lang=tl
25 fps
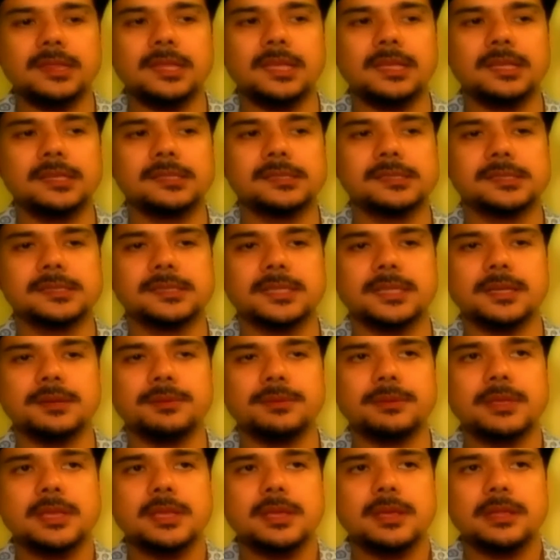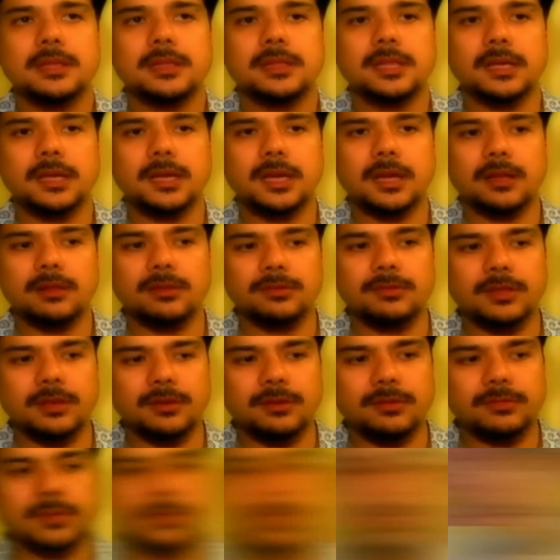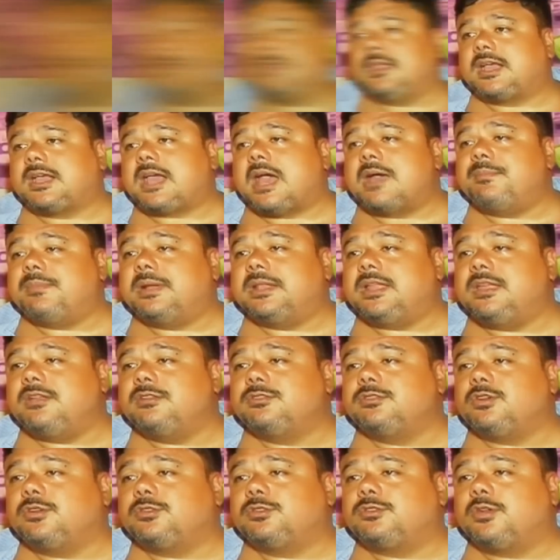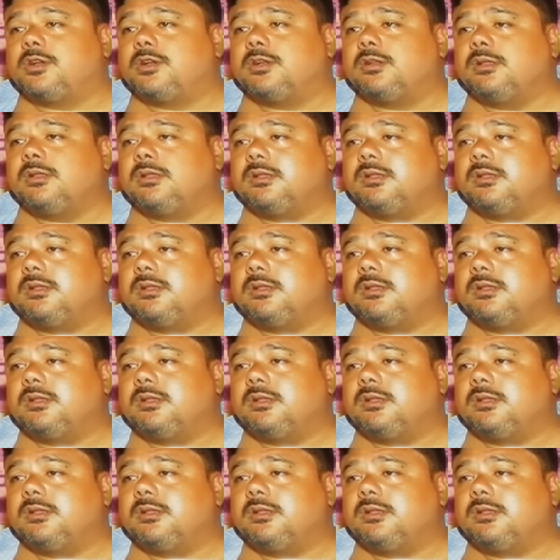we were panicking. Nagkamali yung doktor,